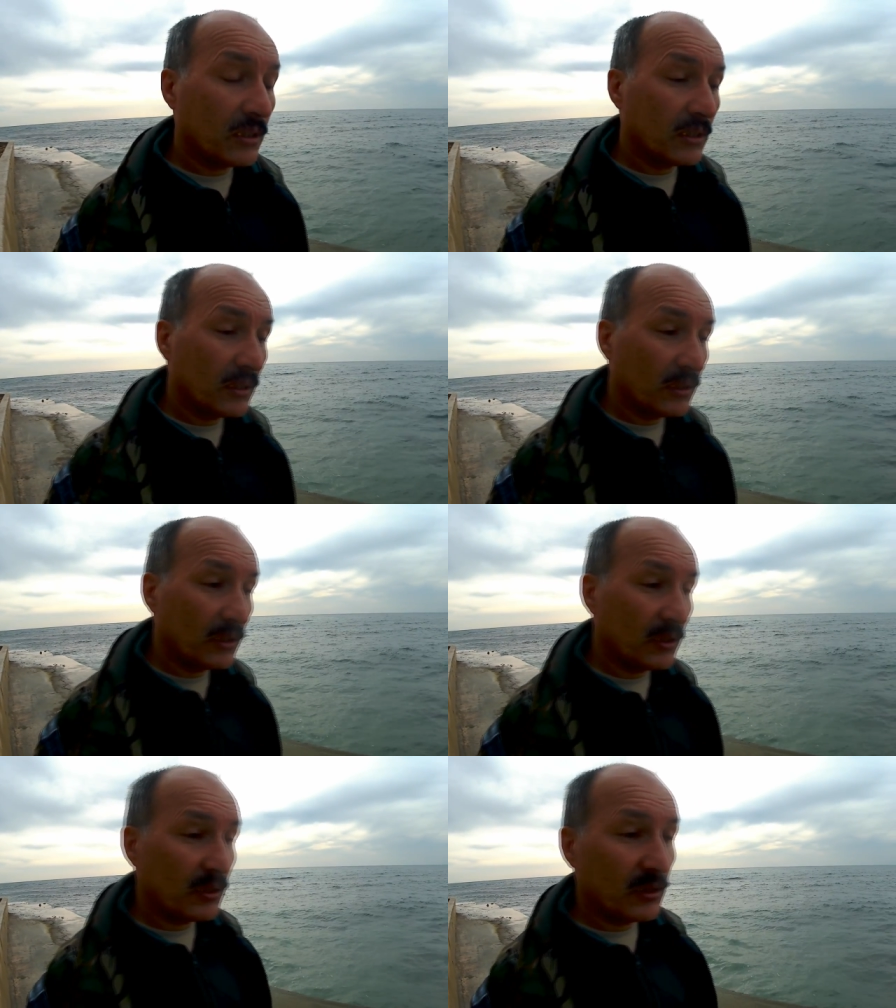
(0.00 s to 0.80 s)

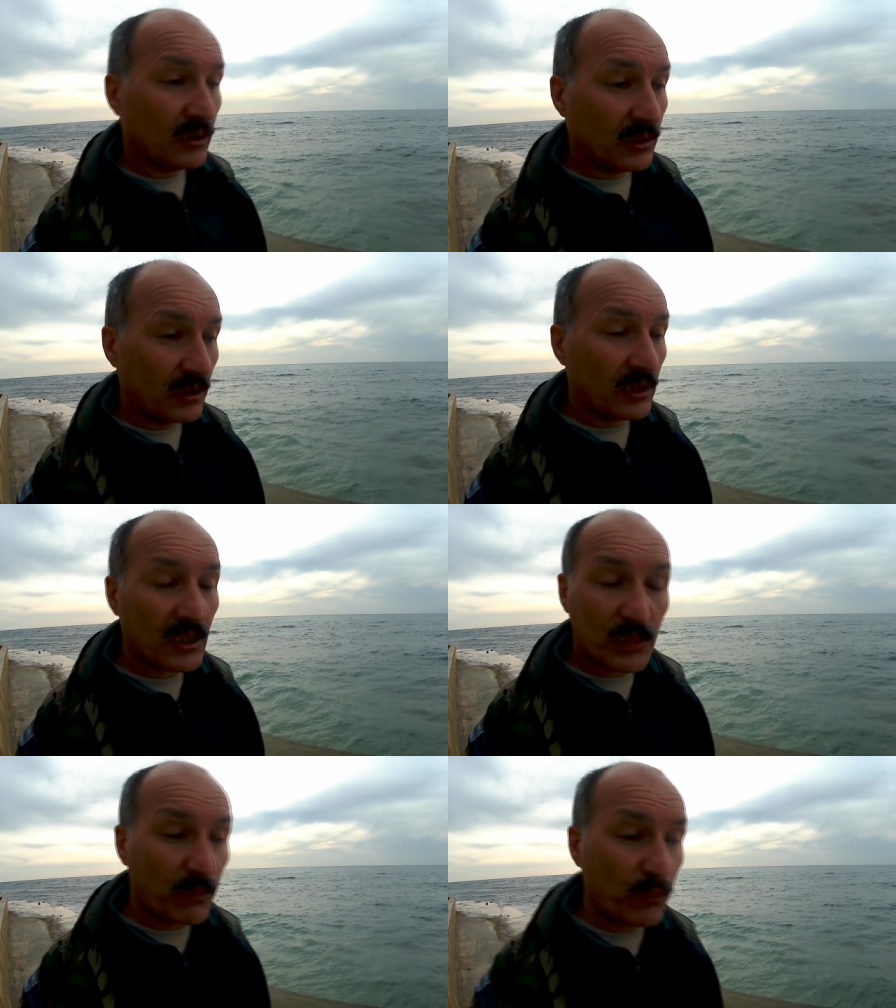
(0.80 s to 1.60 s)
э,
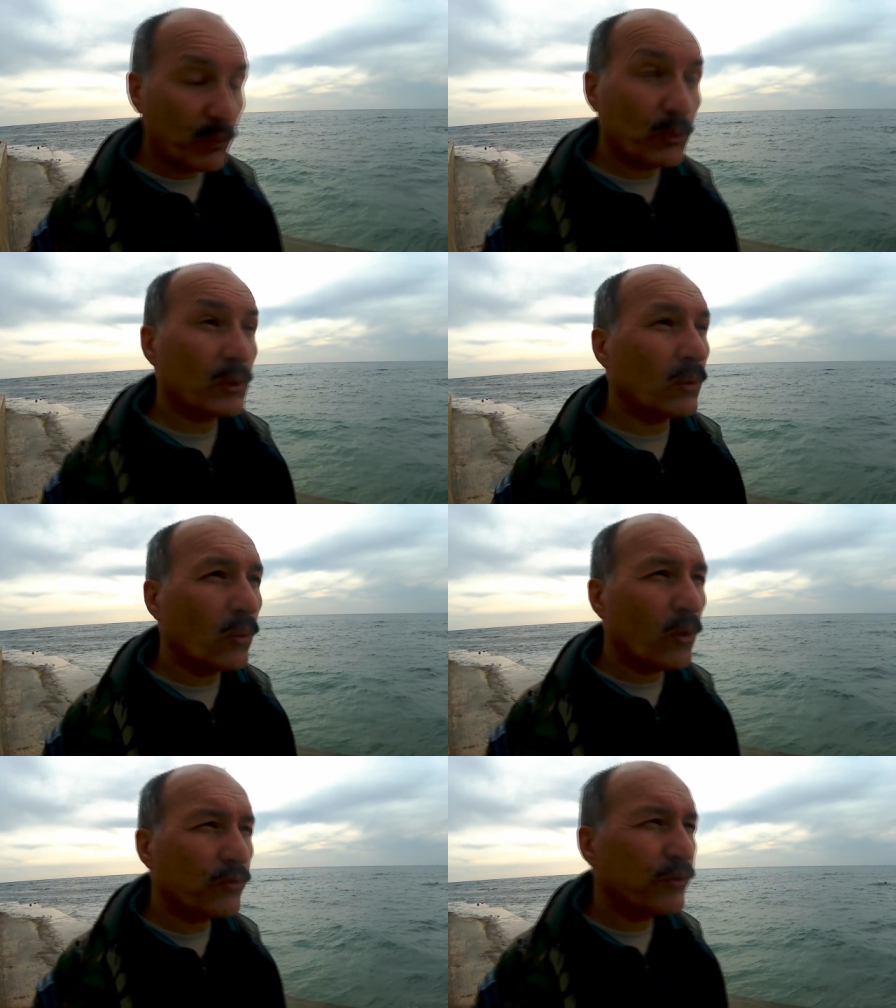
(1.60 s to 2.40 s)
и даже, по-моему,
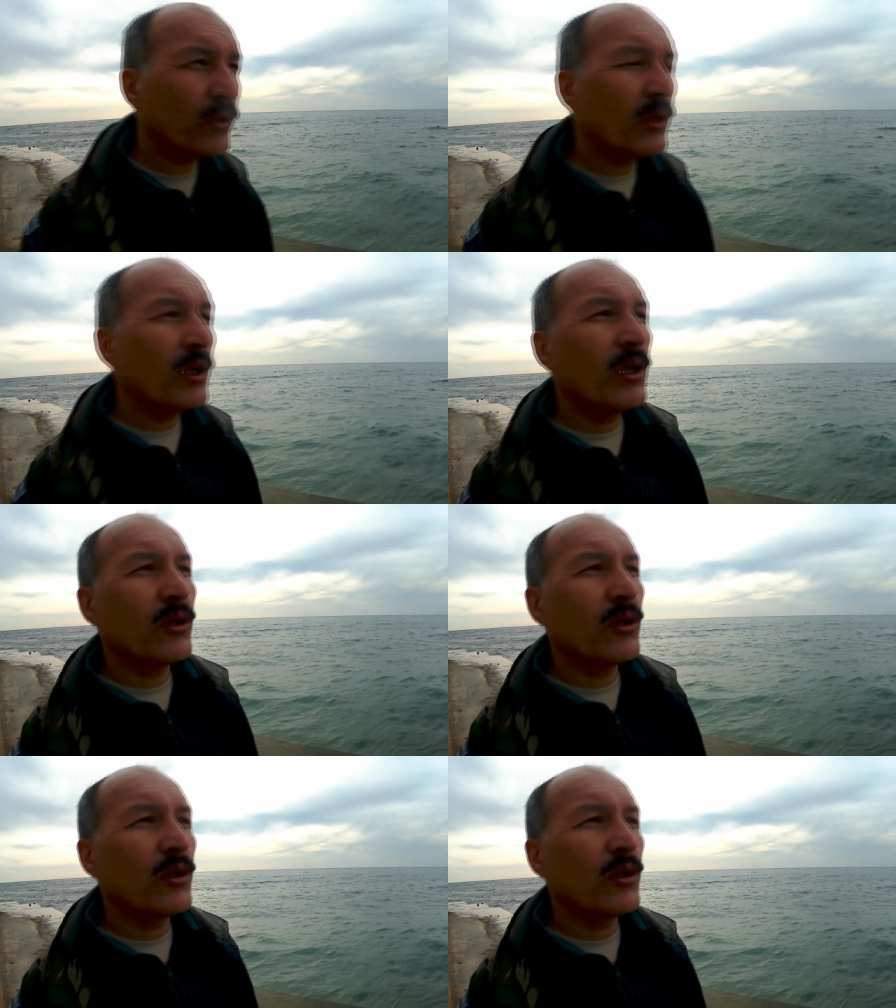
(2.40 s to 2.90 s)
слов.